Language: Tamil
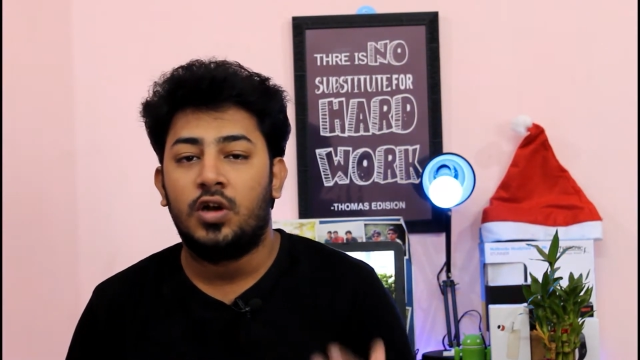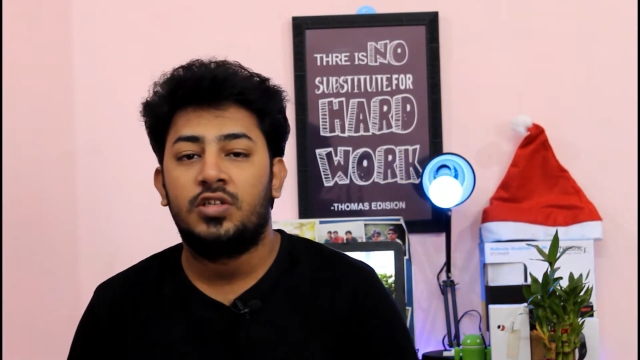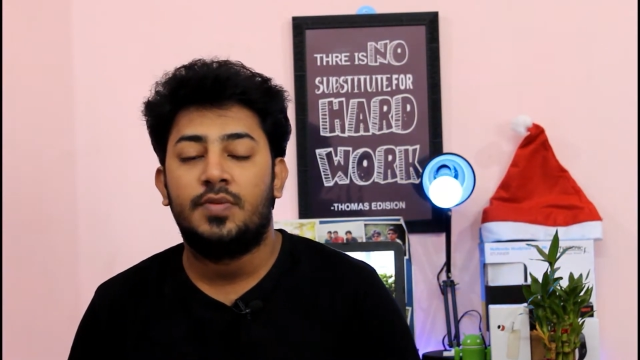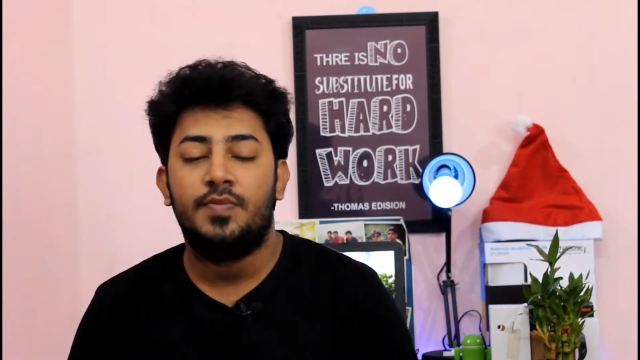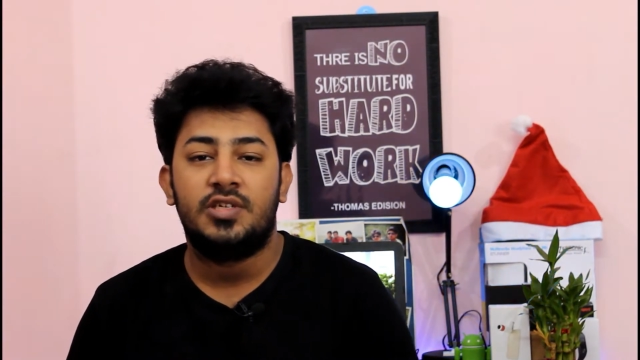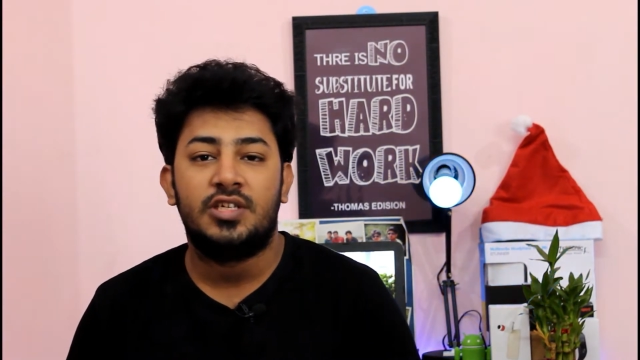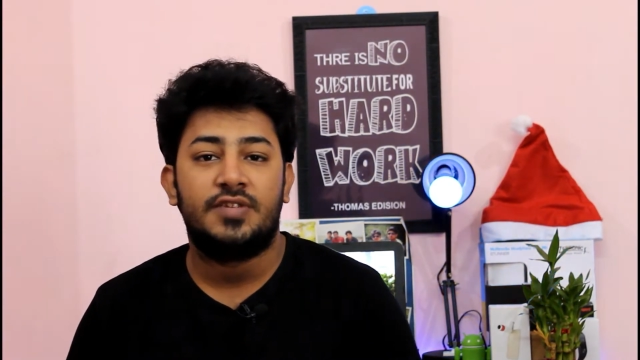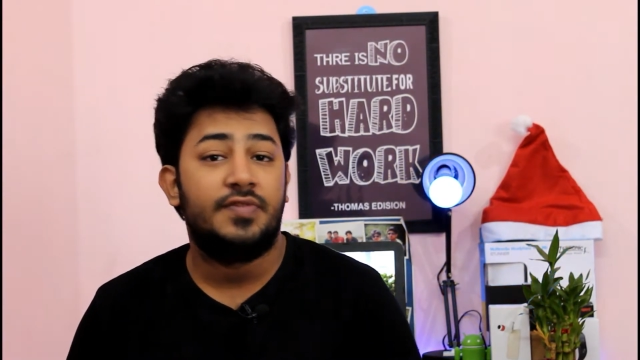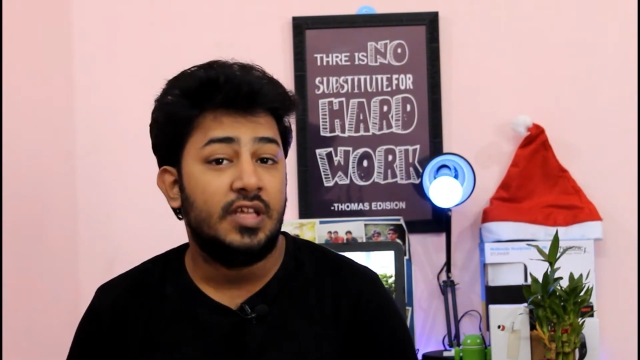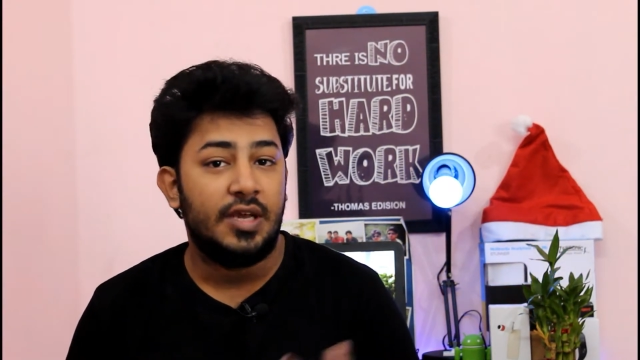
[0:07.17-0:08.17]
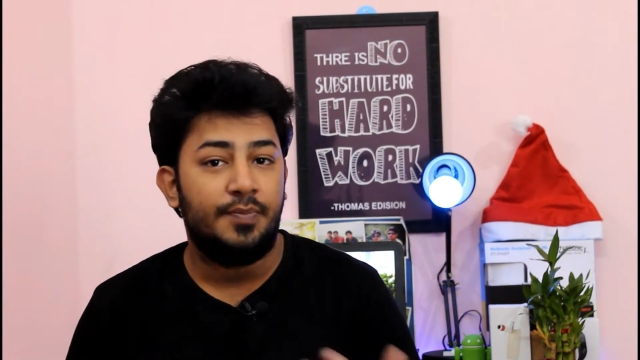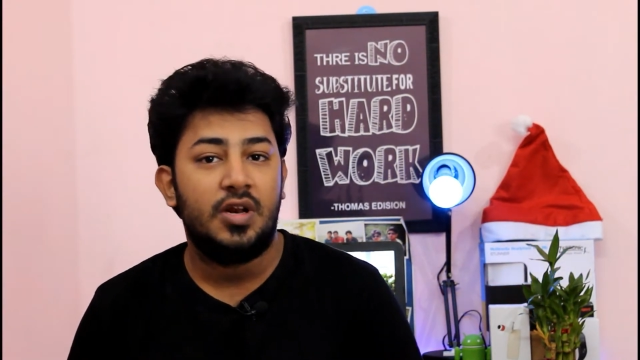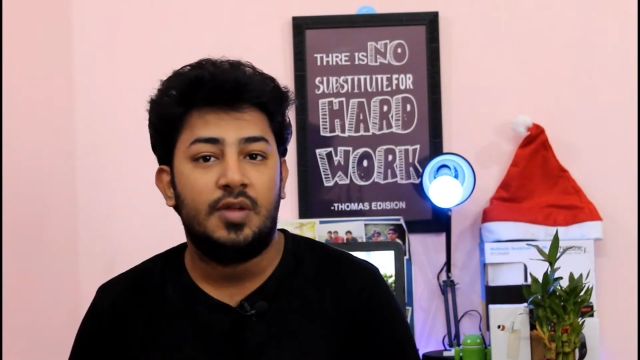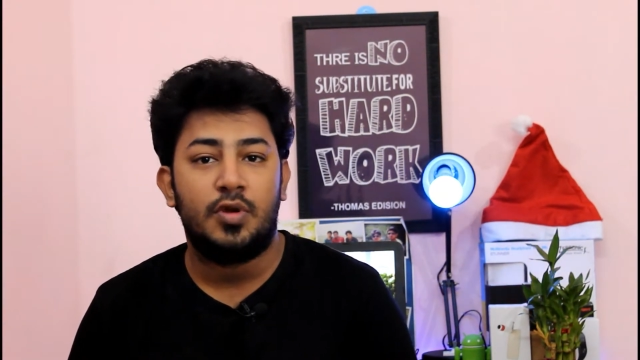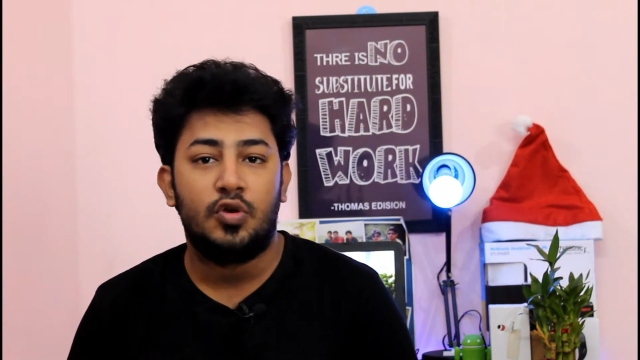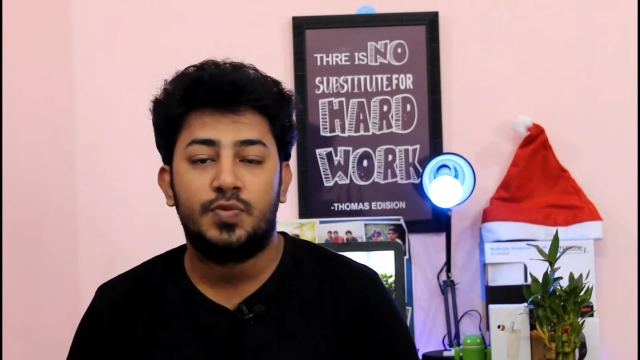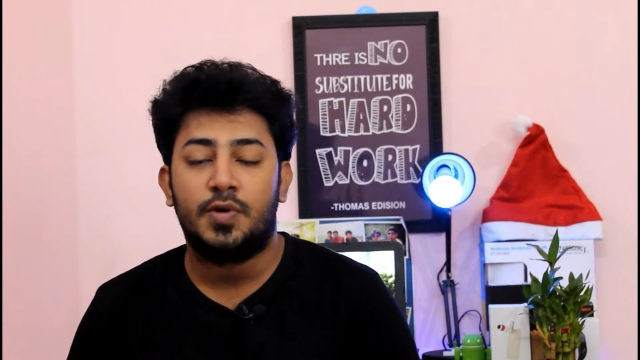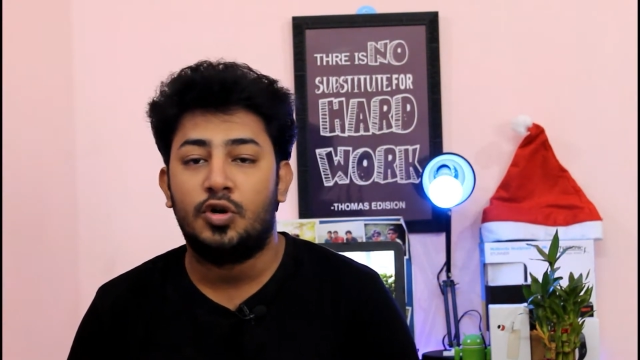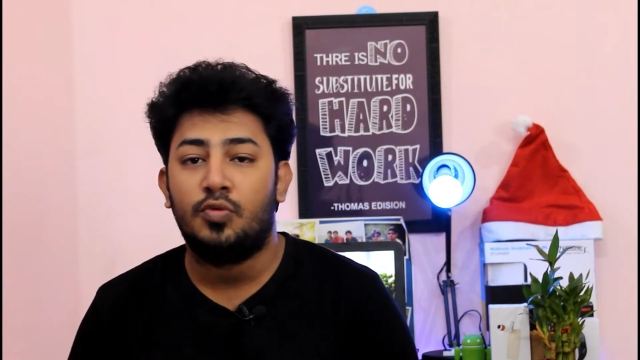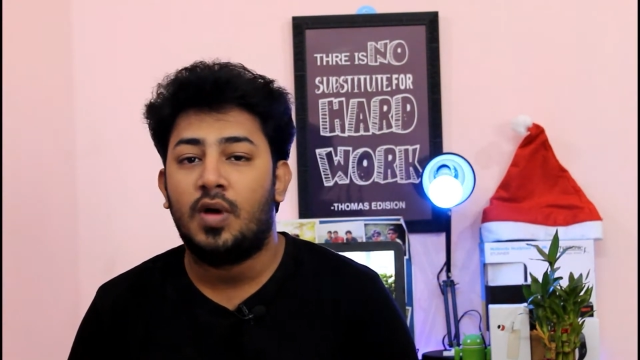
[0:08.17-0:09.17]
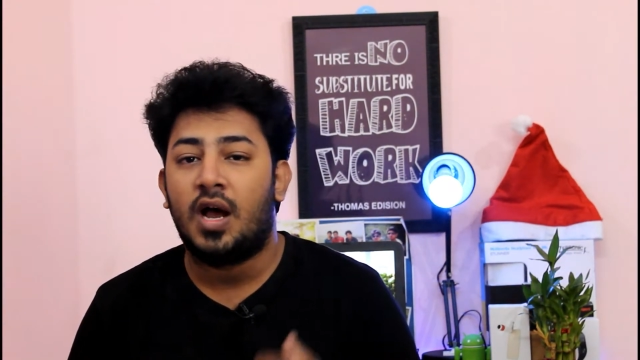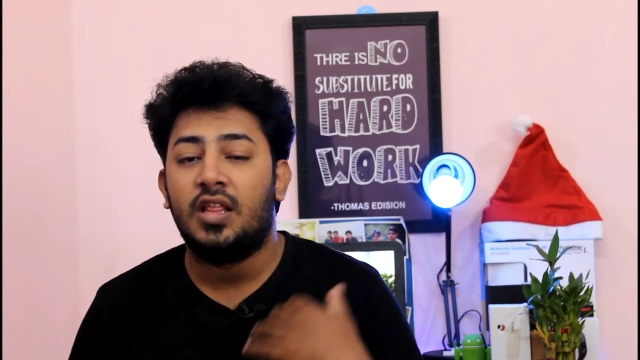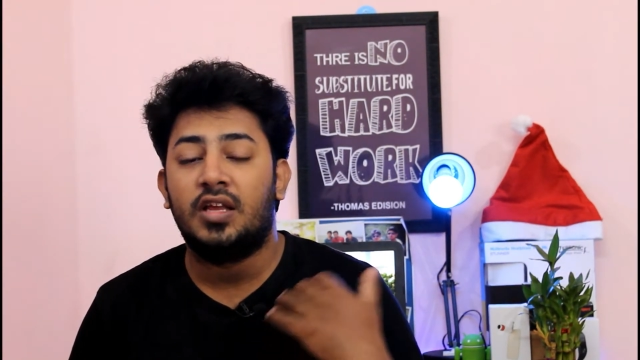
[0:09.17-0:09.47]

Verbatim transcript: வாட்ஸ்அப் பிஸ்னஸ் வந்து எப்படி நம்ம யூஸ் பண்ணணும்